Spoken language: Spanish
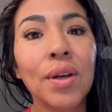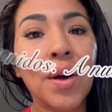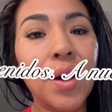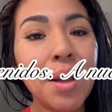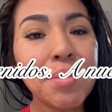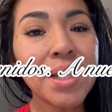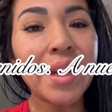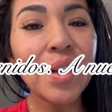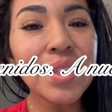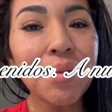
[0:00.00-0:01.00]
Hola mis
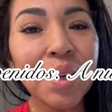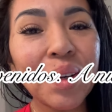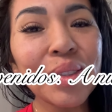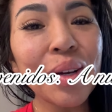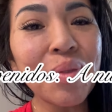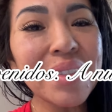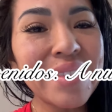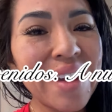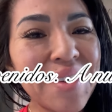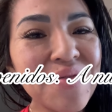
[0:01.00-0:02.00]
queridos amigos, ¿cómo
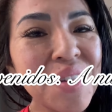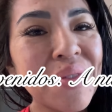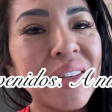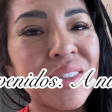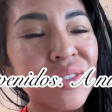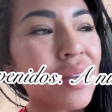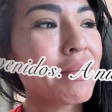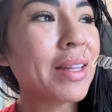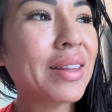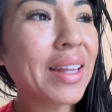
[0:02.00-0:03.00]
están? Bienvenidos
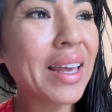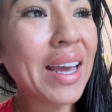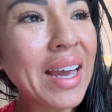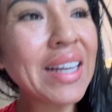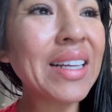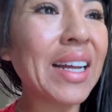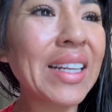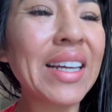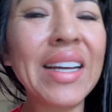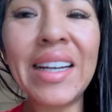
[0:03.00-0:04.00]
nuevamente al
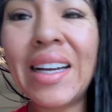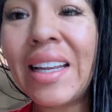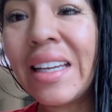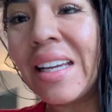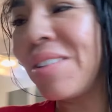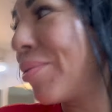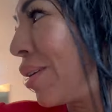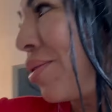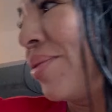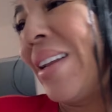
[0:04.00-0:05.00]
canal. Ay, ay, mira
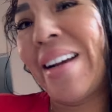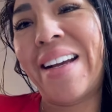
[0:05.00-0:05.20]
a mirar